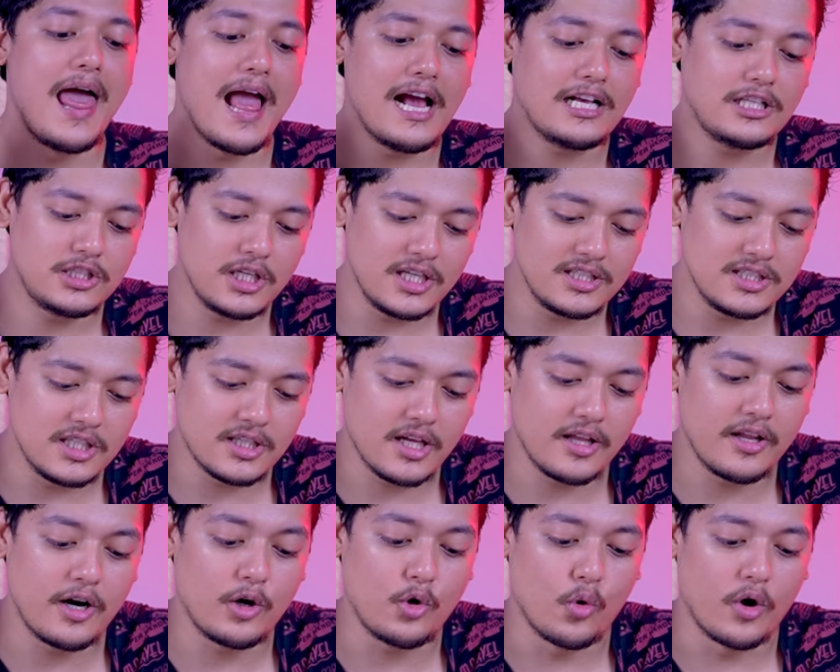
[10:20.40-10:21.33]
एक्सचेंजेस
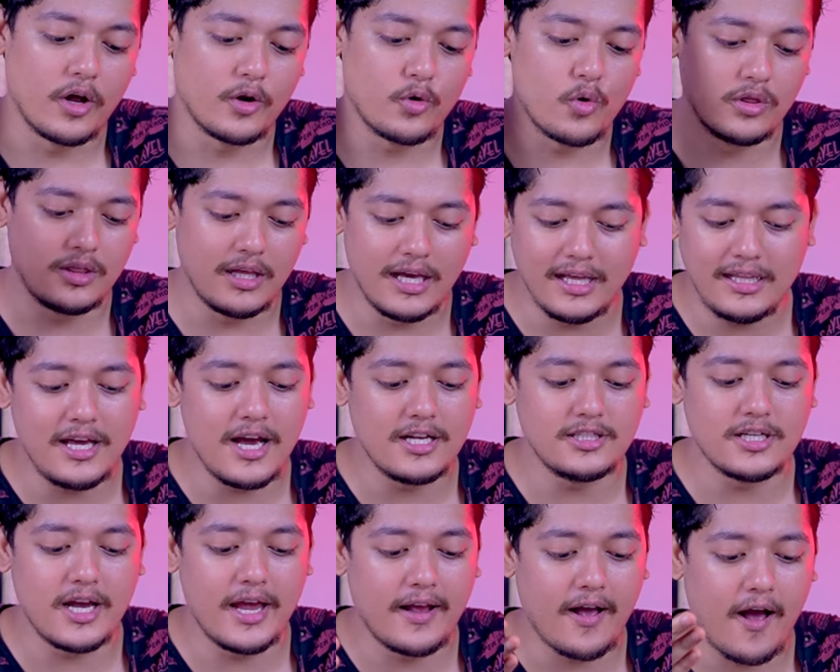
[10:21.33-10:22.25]
के अंदर टोकन को दे दिया
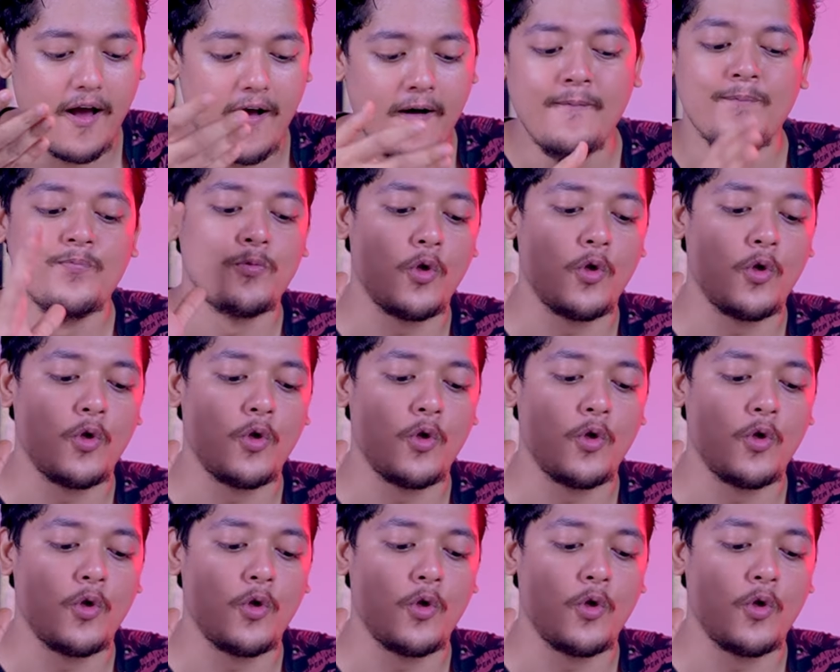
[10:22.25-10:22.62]
जाएगा